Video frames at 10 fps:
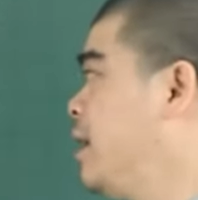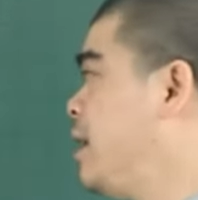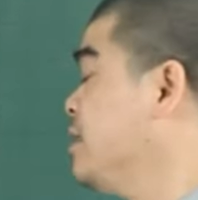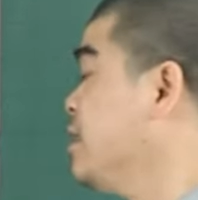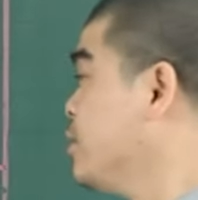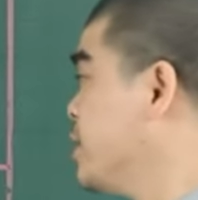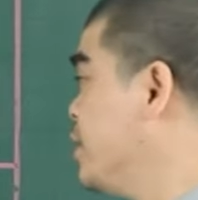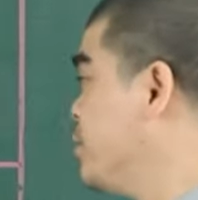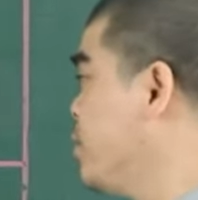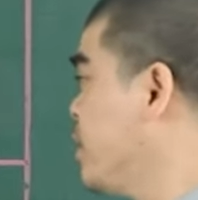à, những người tuổi
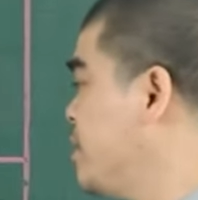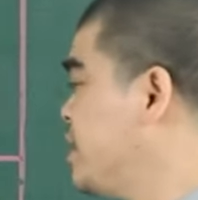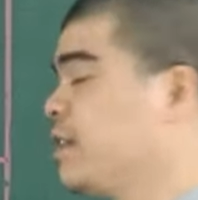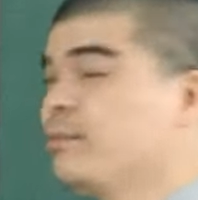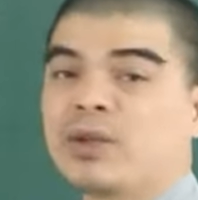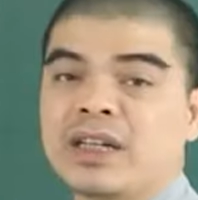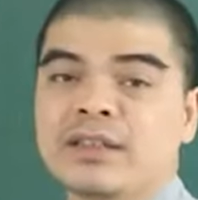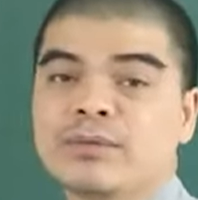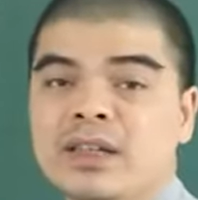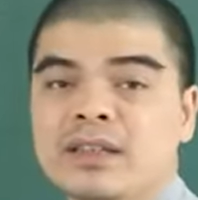xíu trong ngày 19 tháng 1
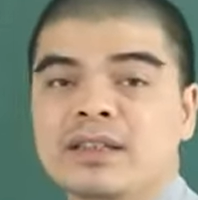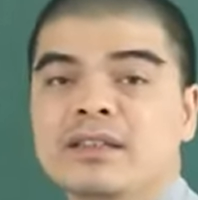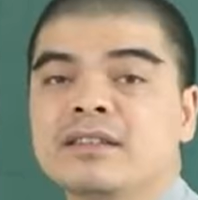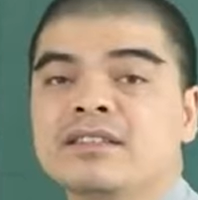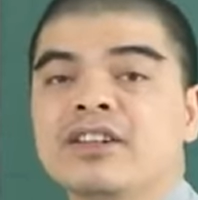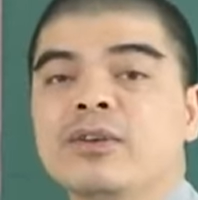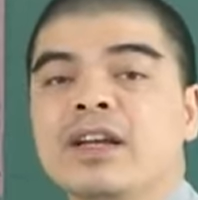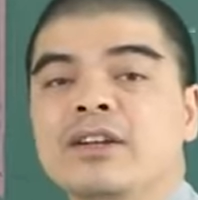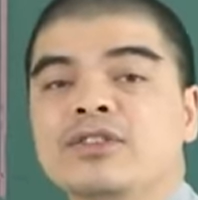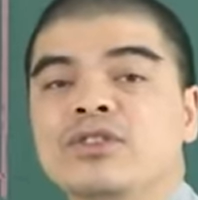ngày nhâm tuất thì được chính
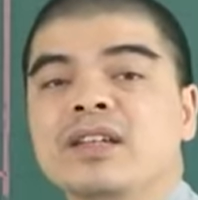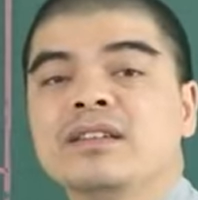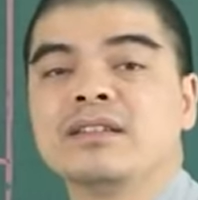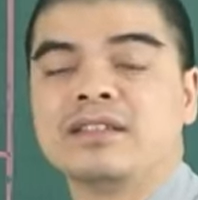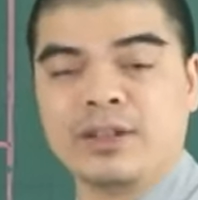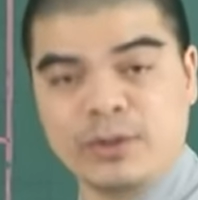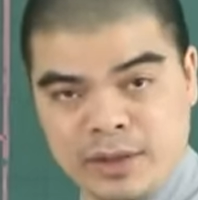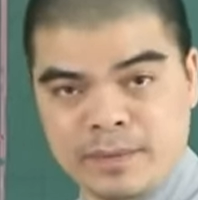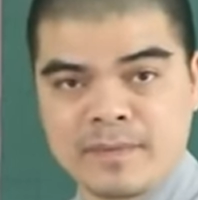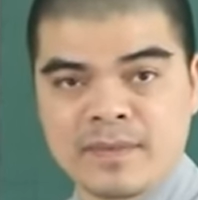quan nó xoay đường chỉ lối